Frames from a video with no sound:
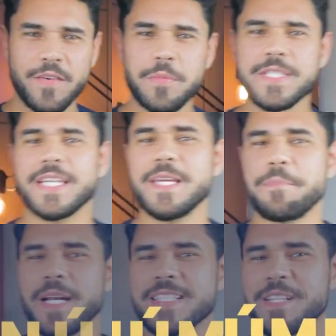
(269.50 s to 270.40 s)
Vamos aqui
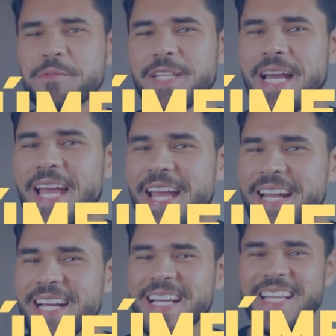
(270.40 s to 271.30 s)
para a segunda
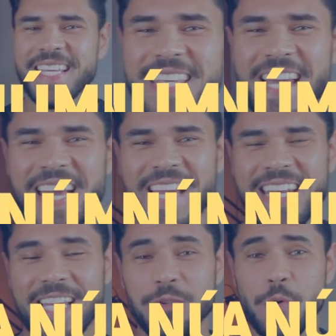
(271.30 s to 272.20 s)
regra, que é a
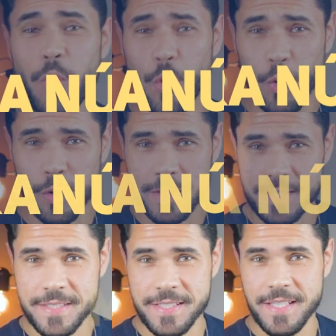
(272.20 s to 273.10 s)
regrinha do O.
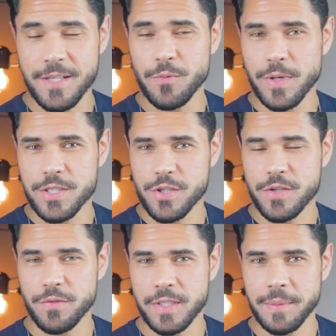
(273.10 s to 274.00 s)
Se um
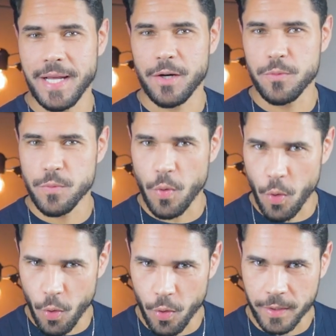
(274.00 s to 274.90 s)
adjetivo terminar com
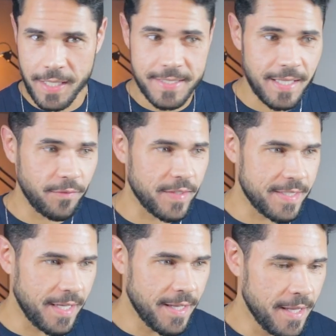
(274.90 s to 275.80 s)
O, o que, que você tem que
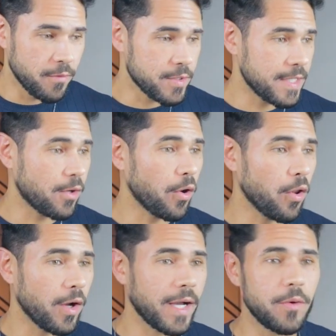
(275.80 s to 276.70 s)
fazer? Você
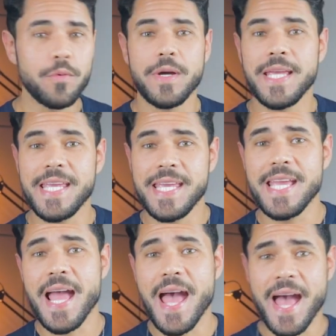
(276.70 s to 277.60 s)
coloca o
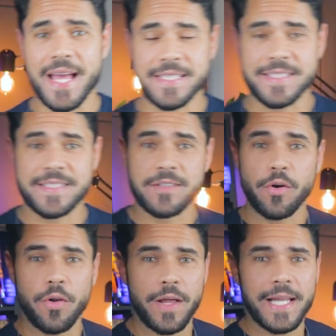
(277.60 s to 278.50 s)
s,
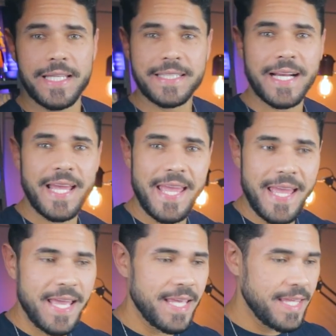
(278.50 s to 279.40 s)
Coloca a letra
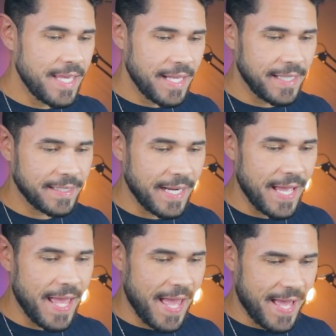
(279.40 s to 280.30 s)
E e a
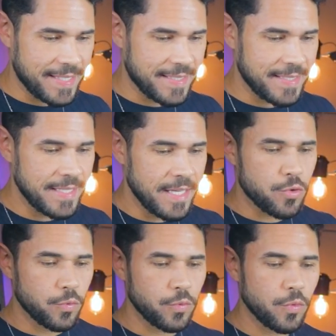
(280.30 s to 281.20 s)
letra S
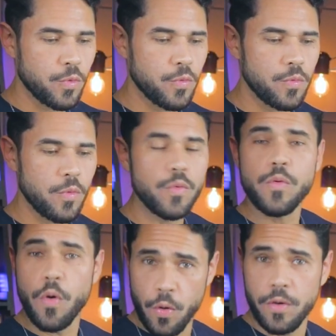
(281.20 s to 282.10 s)
junto com o
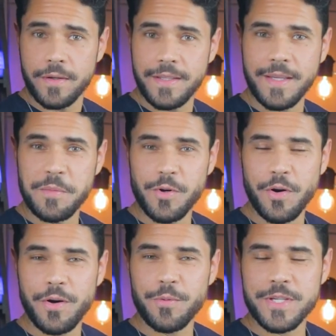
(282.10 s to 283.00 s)
O que
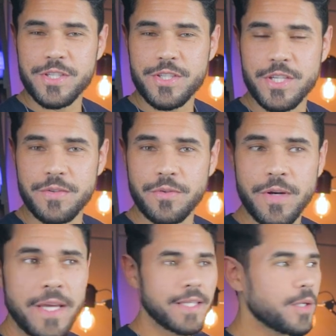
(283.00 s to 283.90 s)
terminou o adjetivo.
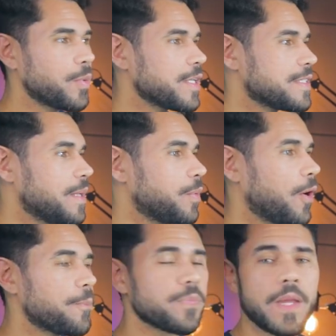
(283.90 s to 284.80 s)
Então, por exemplo, ó,